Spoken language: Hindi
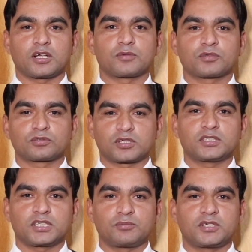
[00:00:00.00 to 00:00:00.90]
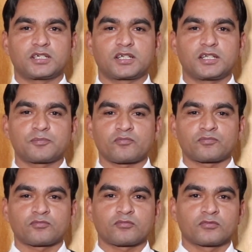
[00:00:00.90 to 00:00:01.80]
और आपको तुरंत इमिडिएटली
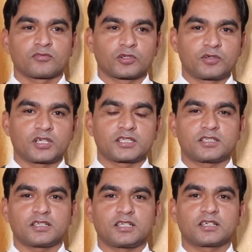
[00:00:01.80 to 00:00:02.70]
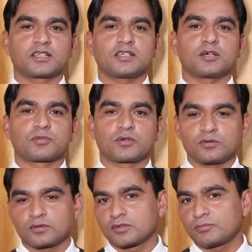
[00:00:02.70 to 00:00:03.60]
क्विक डिसीजन ले करके
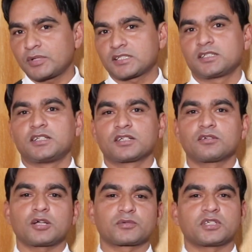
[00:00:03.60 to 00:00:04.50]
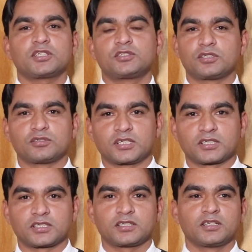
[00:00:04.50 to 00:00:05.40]
आपको पैसे दे देंगे और आपके साथ ज्वाइन हो
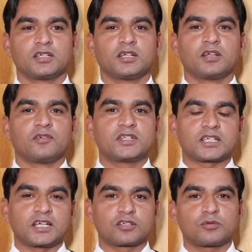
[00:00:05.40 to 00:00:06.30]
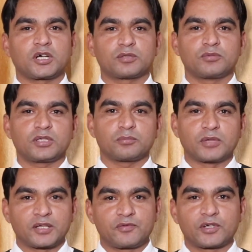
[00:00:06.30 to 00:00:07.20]
जाएंगे फिर चाहे इनको बाद में
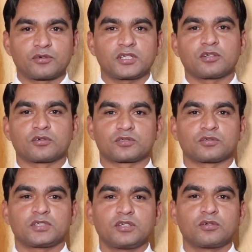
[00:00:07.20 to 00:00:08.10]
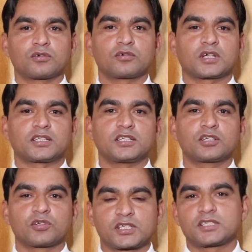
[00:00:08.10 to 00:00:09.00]
बेनिफिट हो या लॉस हो इन लोगों को कहते
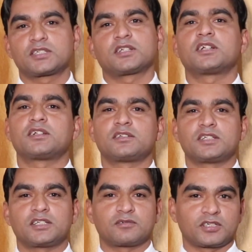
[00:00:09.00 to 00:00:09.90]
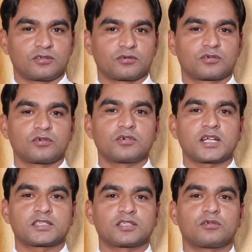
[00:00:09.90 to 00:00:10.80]
हैं क्विक डिसीजन ले, लेने वाले लोग और
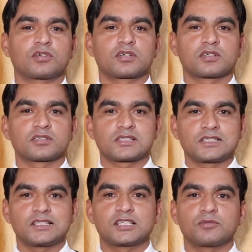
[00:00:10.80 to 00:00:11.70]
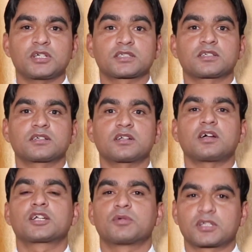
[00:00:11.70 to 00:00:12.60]
ऐसे लोग ज़िंदगी में अक्सर कर
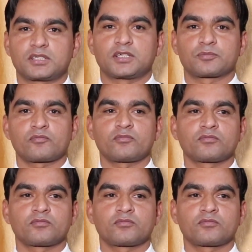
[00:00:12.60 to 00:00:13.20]
आगे बढ़ते हैं